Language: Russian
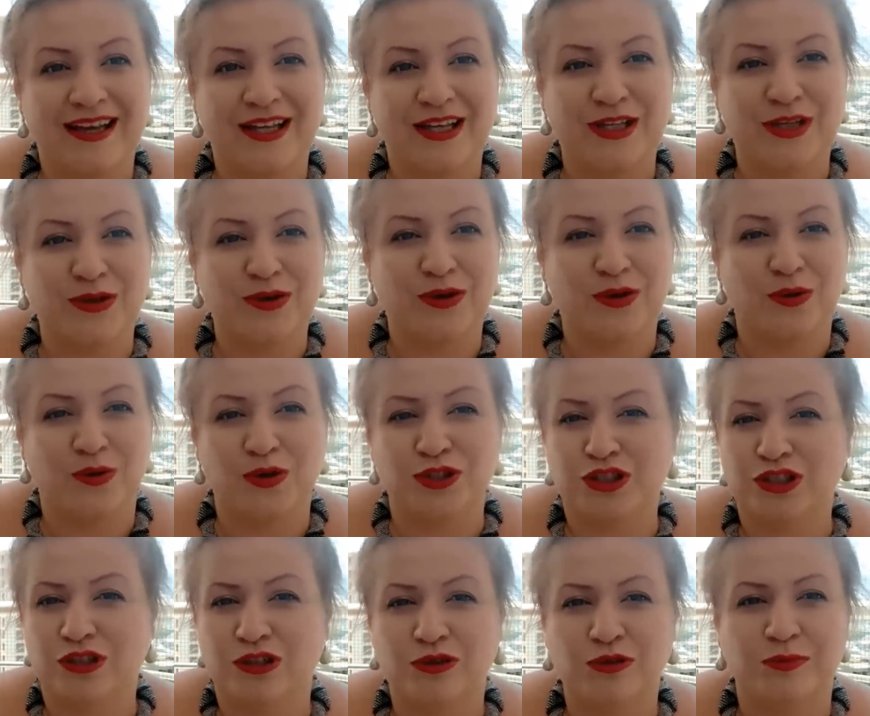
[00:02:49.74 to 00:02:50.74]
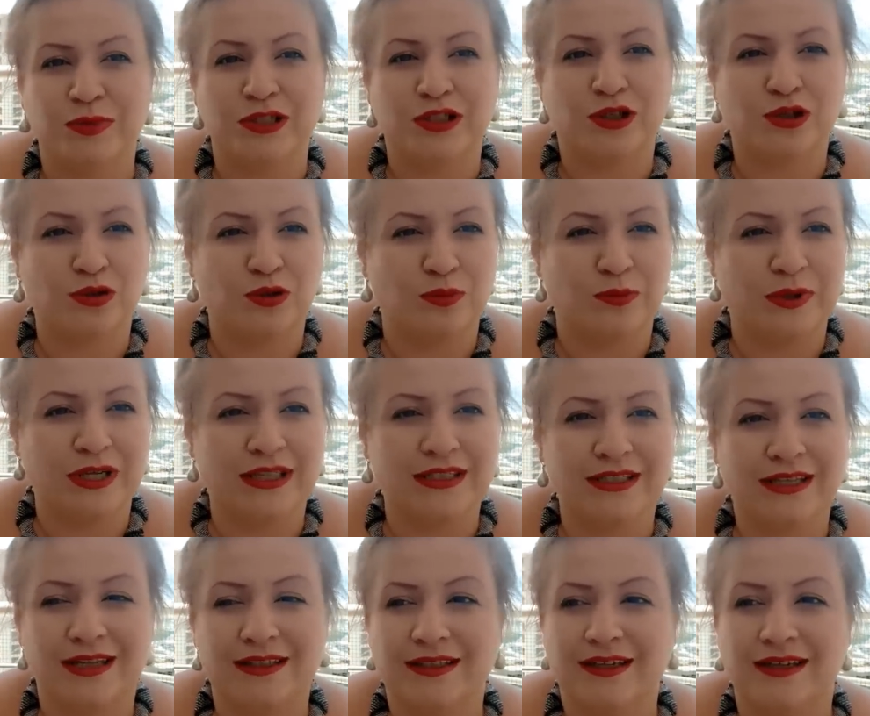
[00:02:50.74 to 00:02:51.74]
Ее очень любят
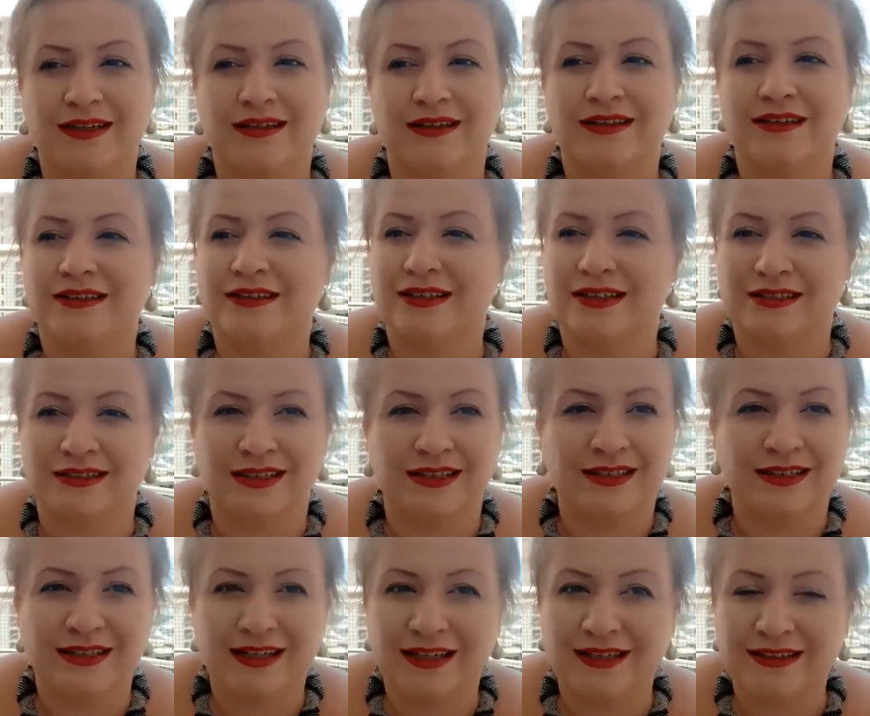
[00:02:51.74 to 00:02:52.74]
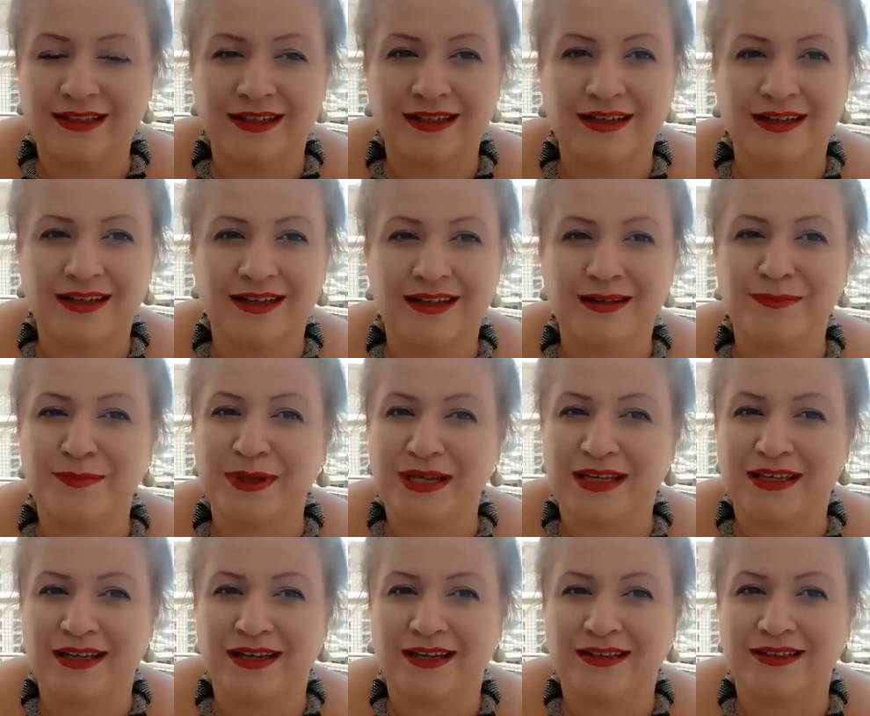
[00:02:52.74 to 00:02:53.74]
хрумкать, она кисленькая такая,
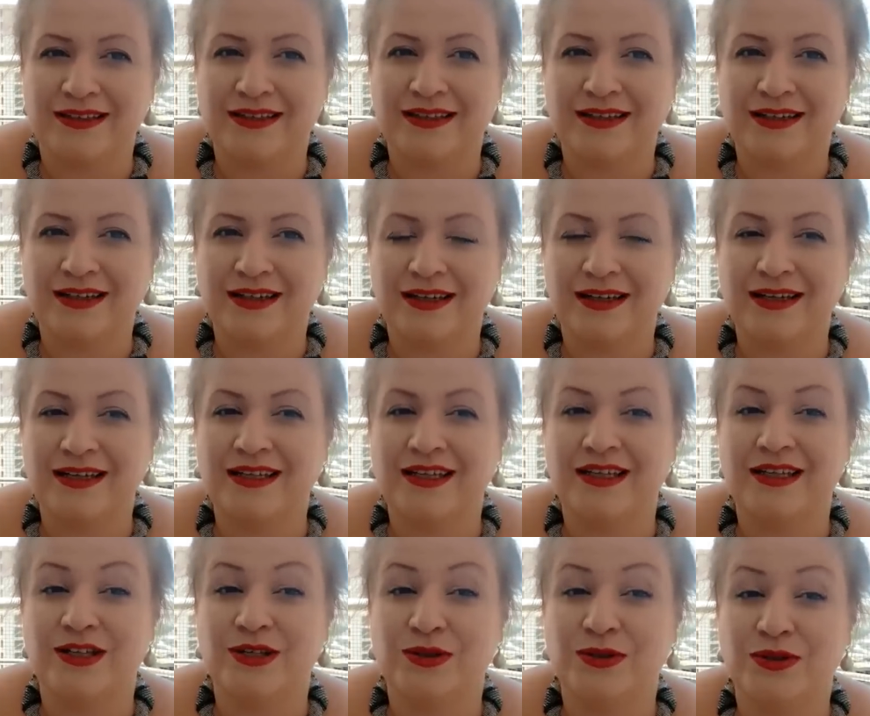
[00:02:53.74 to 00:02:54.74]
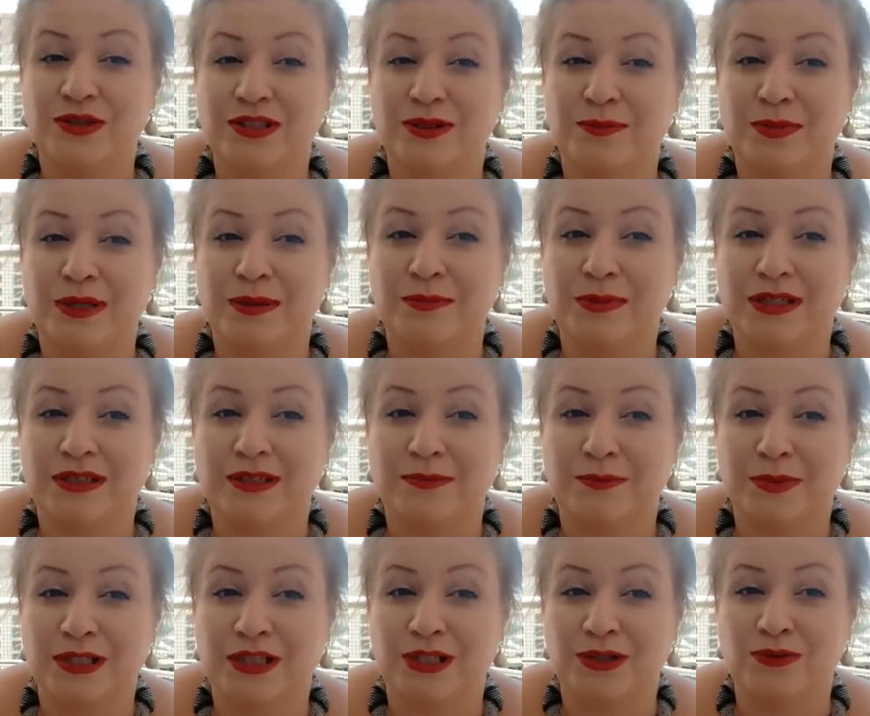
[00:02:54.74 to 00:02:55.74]
приятненькая, и ее непременно
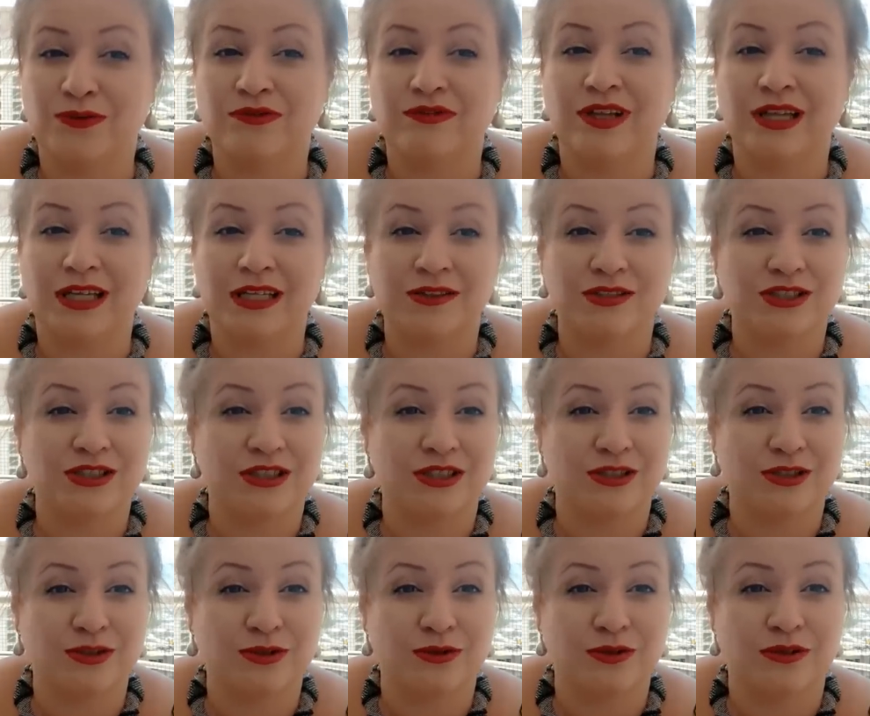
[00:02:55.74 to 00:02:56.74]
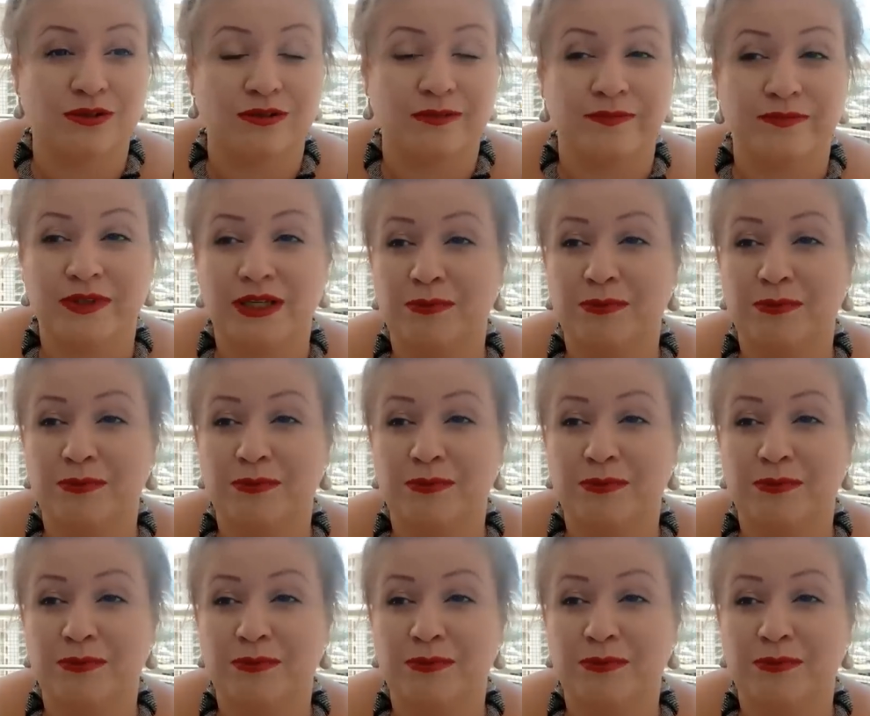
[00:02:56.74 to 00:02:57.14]
подают в тарелочке с солью.